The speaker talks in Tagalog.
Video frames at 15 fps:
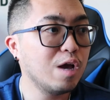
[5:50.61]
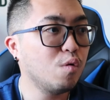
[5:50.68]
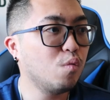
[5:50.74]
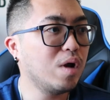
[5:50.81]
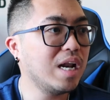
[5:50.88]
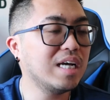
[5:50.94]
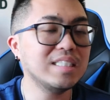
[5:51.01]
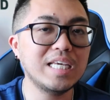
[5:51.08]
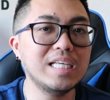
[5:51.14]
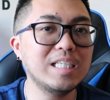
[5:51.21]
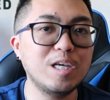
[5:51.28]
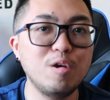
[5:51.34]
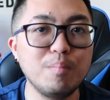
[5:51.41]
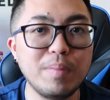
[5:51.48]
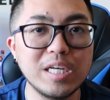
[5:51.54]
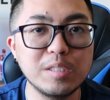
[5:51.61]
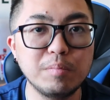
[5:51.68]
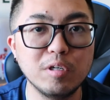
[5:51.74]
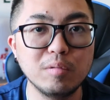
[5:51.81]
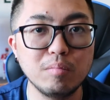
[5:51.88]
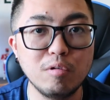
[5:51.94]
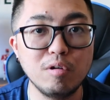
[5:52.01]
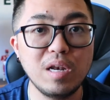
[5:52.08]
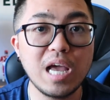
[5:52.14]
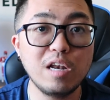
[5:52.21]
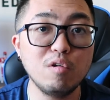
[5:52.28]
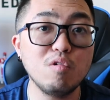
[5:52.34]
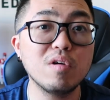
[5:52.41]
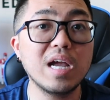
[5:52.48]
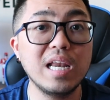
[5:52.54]
walang saysay yung passport mo,
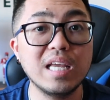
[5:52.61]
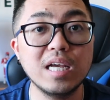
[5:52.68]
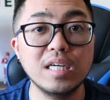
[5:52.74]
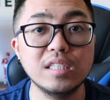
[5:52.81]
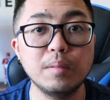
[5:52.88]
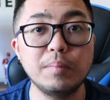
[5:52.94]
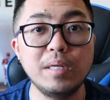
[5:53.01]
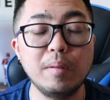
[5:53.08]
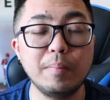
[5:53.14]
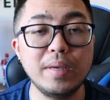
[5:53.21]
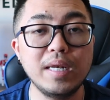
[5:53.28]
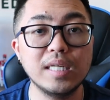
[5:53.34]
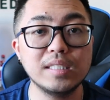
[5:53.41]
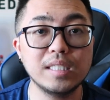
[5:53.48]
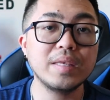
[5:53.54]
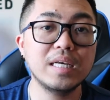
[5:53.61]
lalo kung galing nga sa Pilipinas.